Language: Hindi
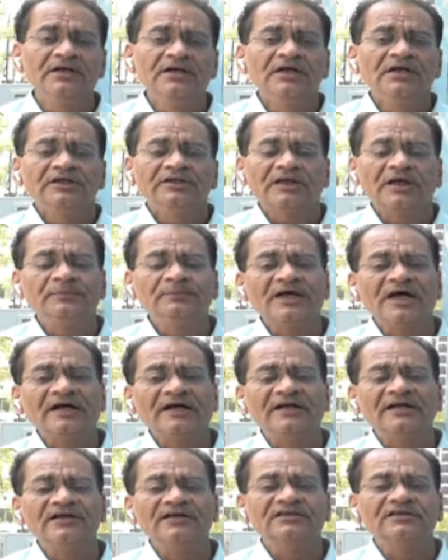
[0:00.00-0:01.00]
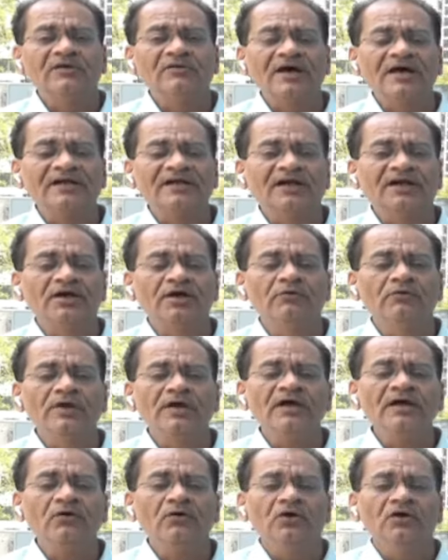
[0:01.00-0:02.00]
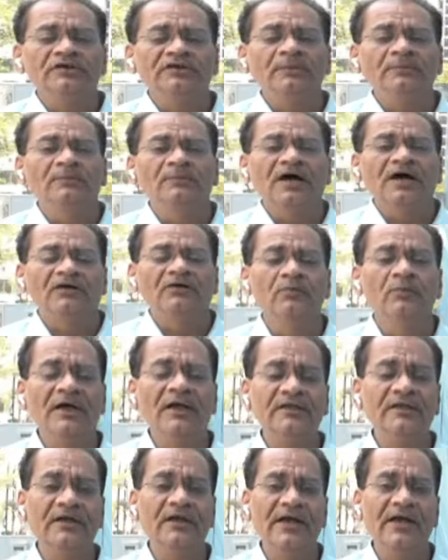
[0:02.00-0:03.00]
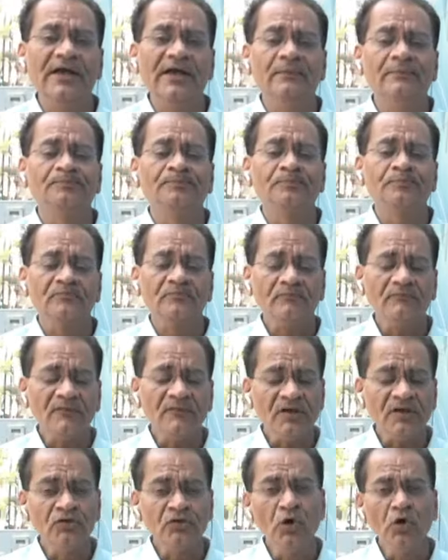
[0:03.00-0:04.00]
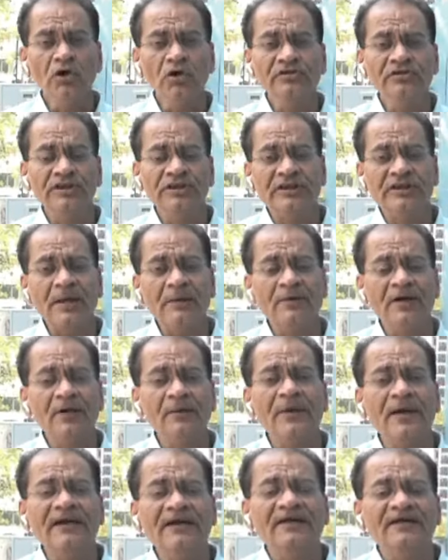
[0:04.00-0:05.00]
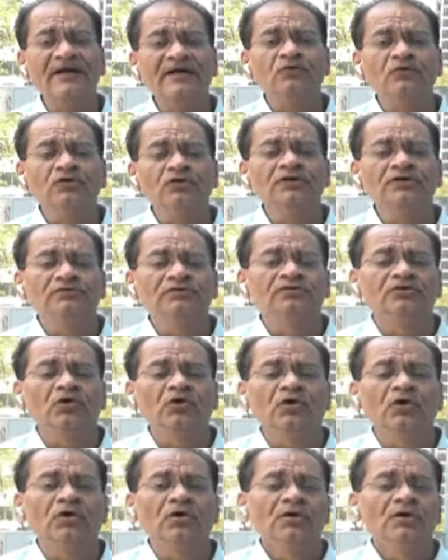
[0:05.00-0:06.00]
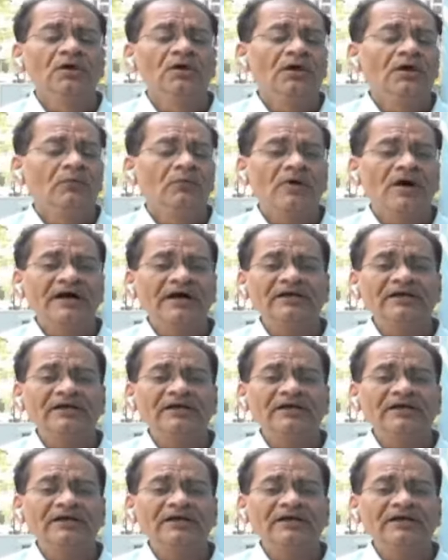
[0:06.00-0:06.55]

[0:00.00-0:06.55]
तब जाकर के सवाल खड़े हुए और जब बालुमा के तो सीता ब्लड बैंक के खुद जो वहाँ के